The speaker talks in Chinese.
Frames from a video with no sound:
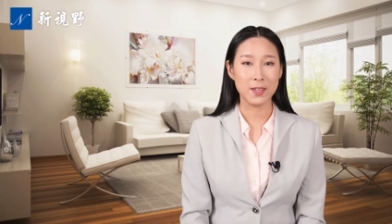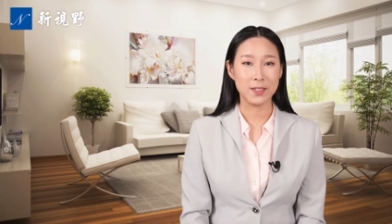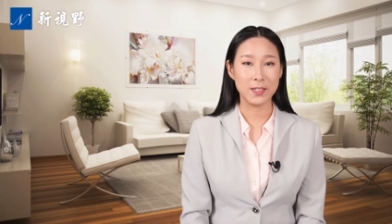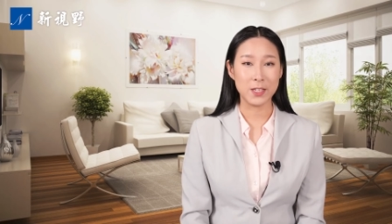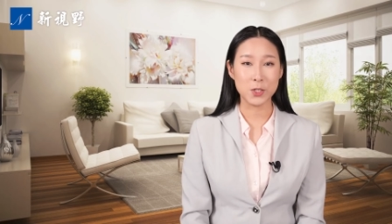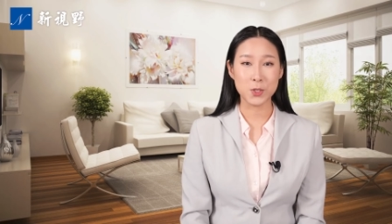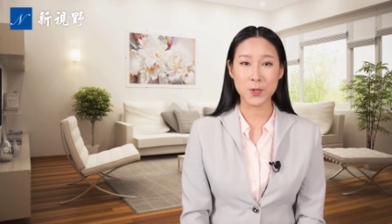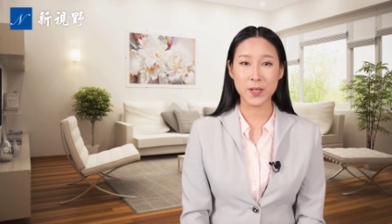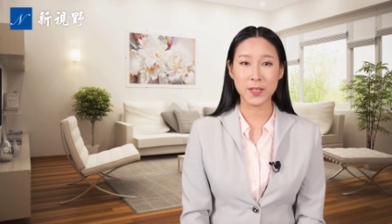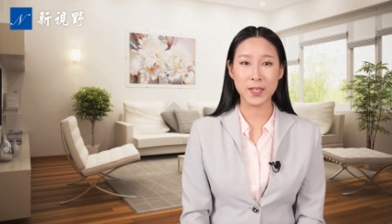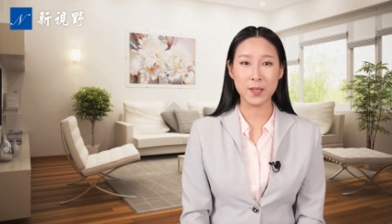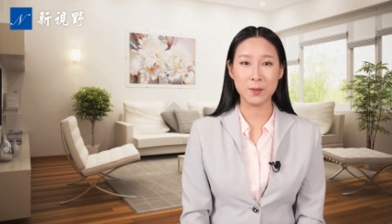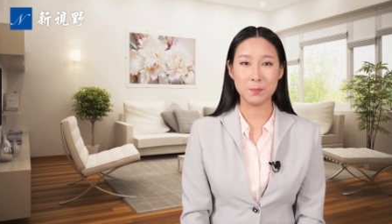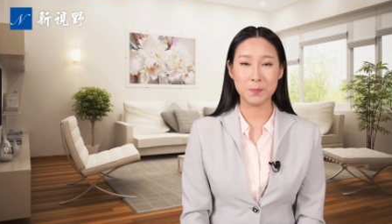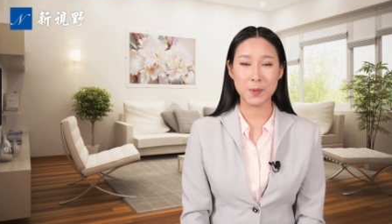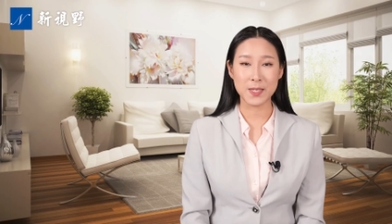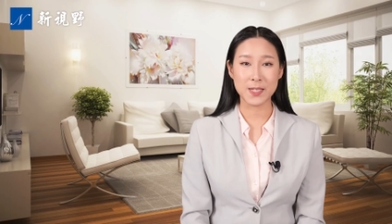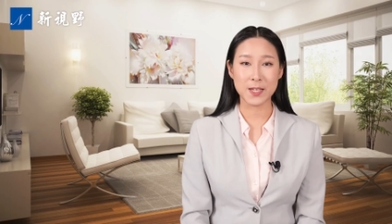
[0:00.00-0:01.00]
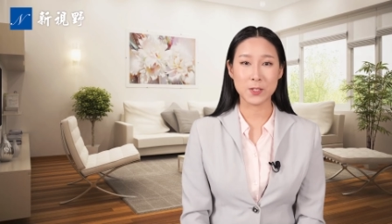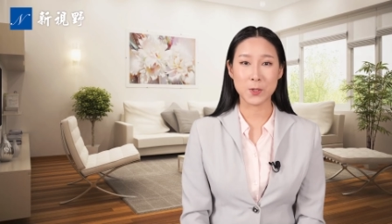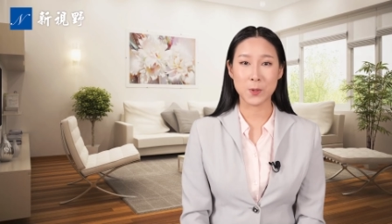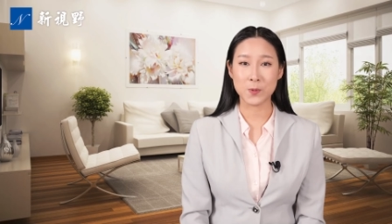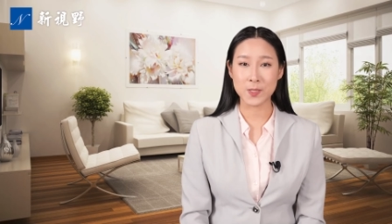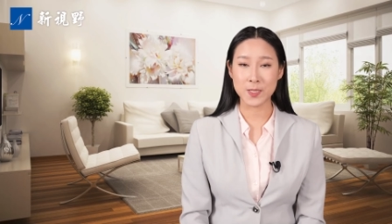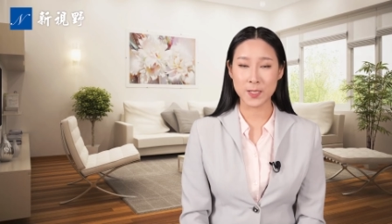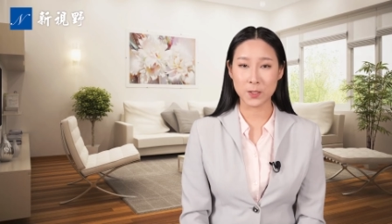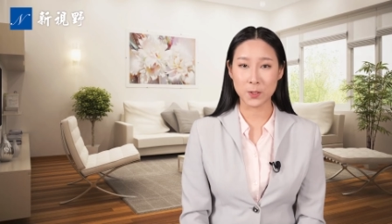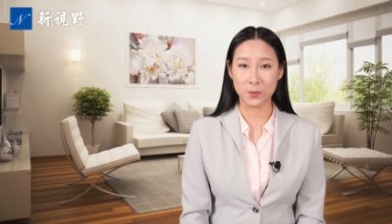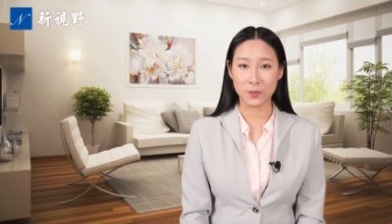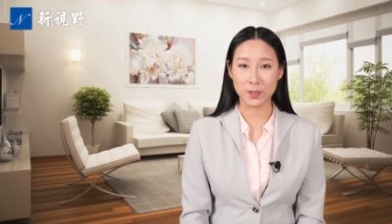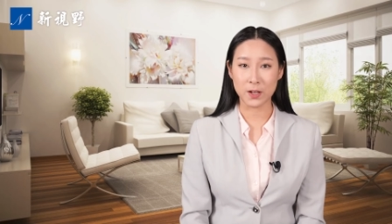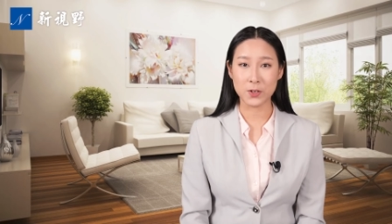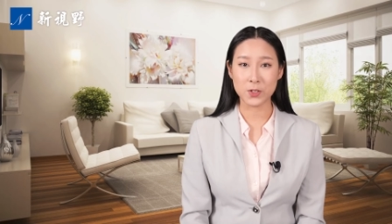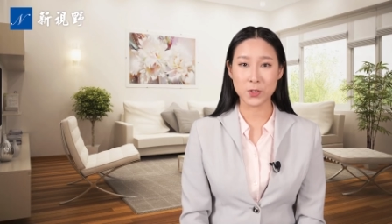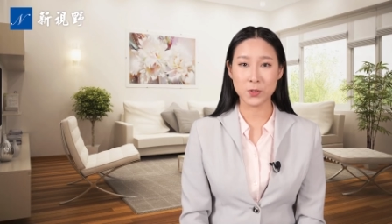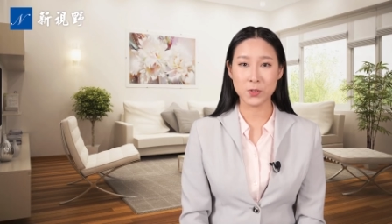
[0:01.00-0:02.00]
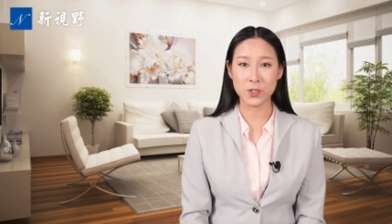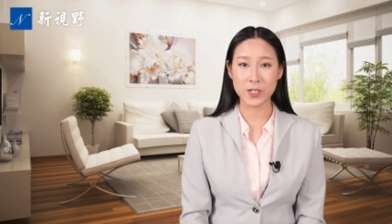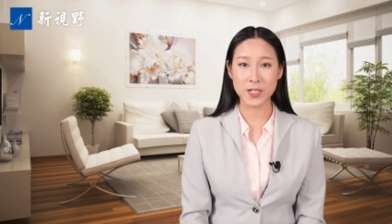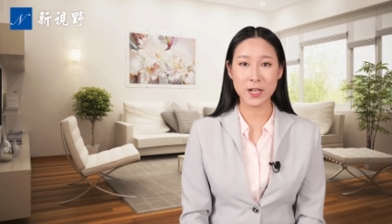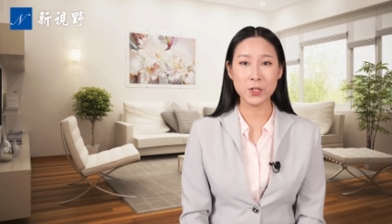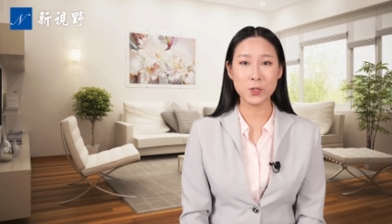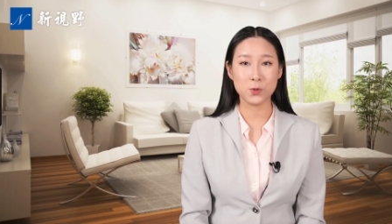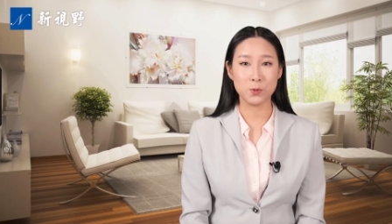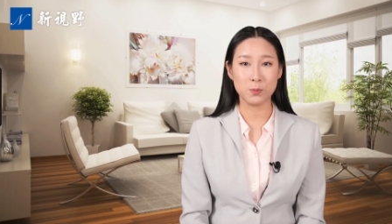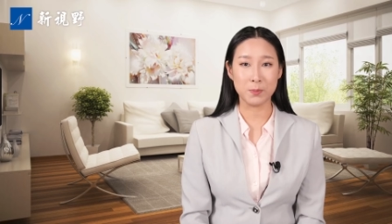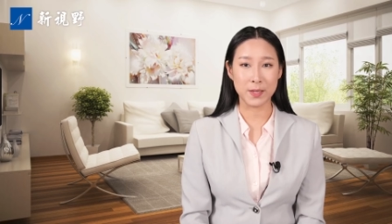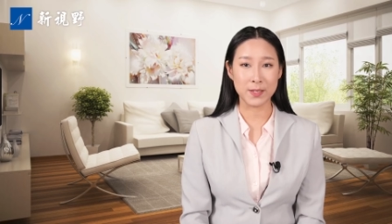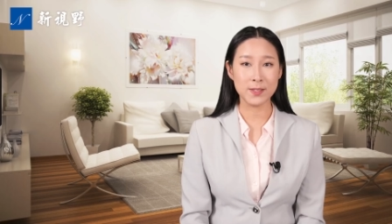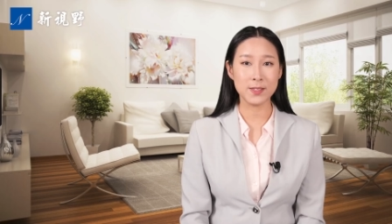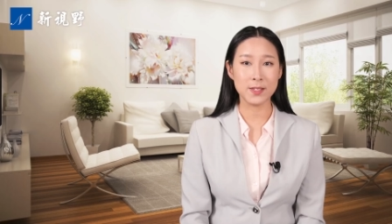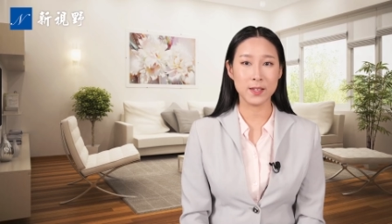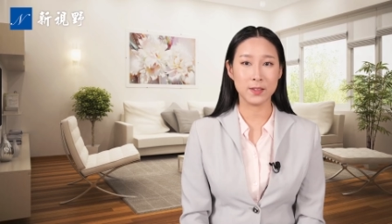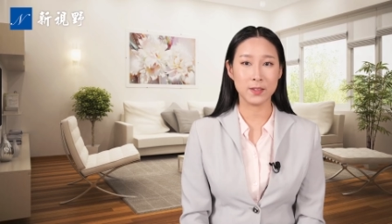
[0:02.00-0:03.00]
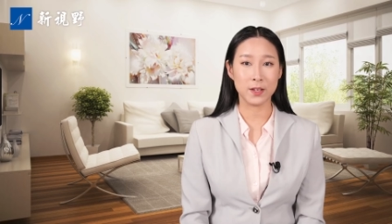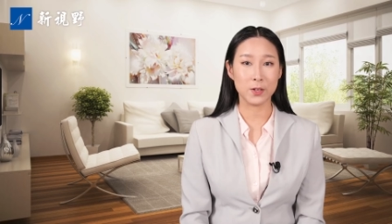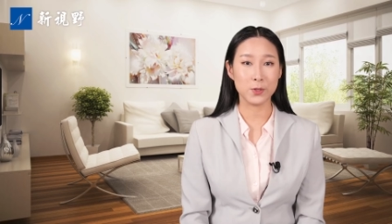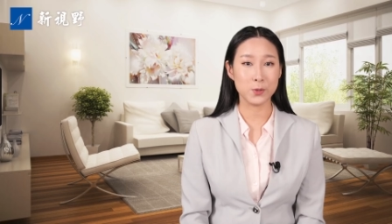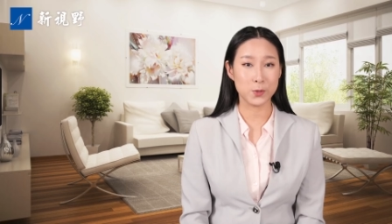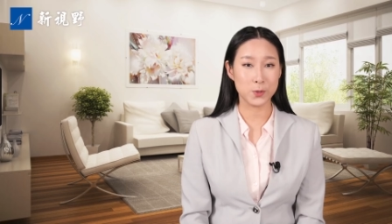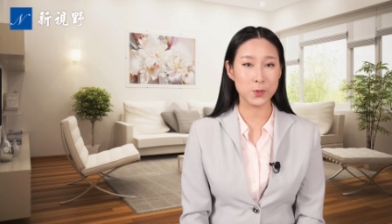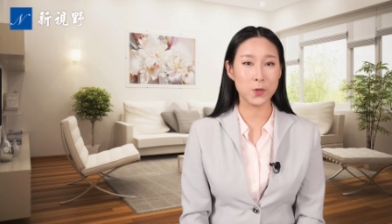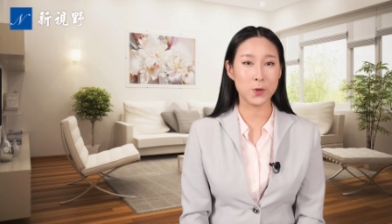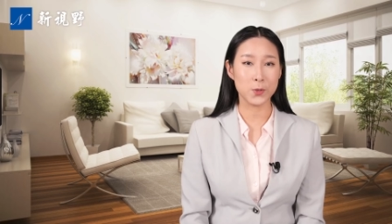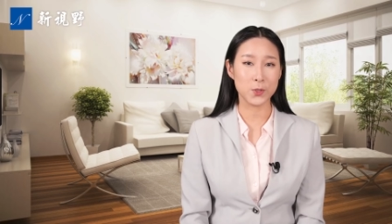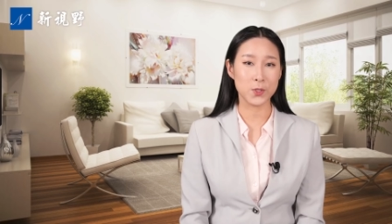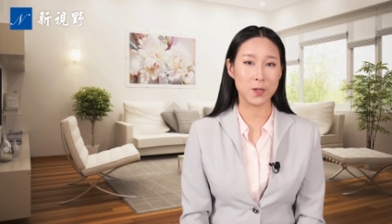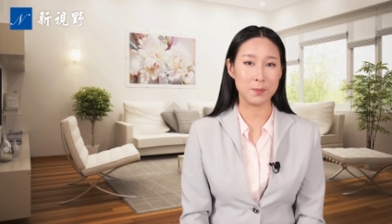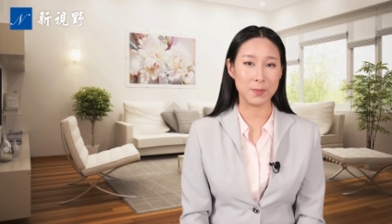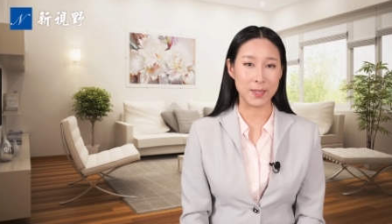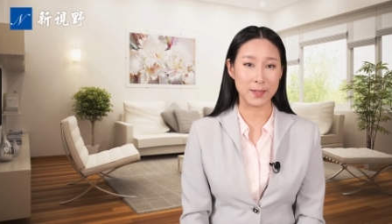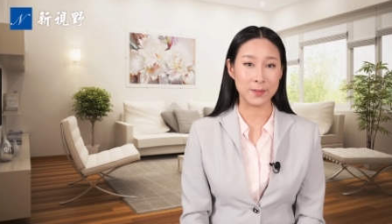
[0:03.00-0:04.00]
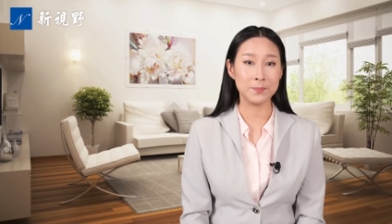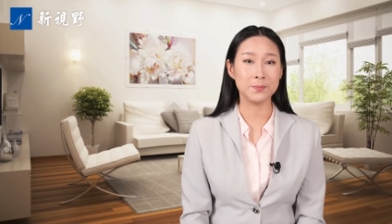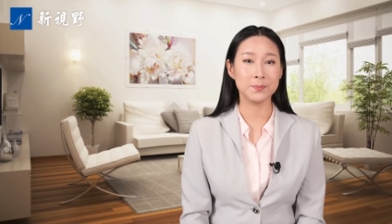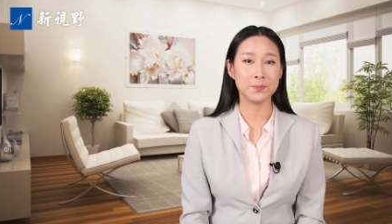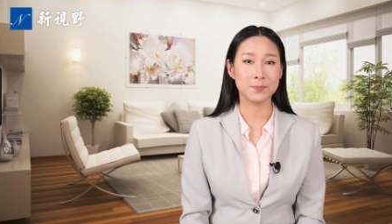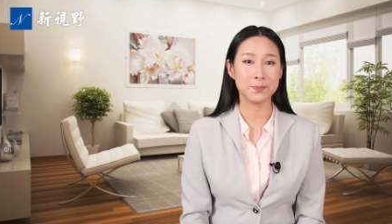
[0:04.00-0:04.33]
以确定并且从系统当中删除明显的虚构选民。